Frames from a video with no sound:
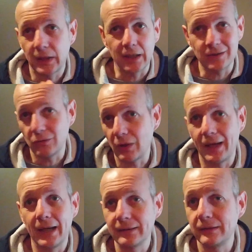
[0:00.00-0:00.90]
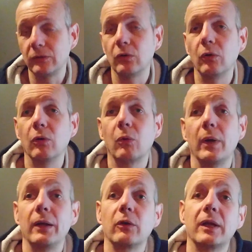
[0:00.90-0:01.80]
acido lattico o
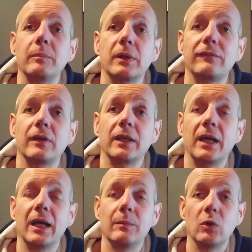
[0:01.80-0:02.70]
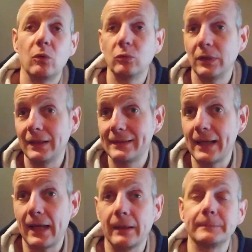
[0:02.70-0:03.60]
quello che preferiamo
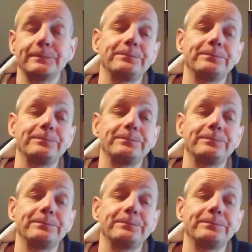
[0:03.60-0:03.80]
utilizzare.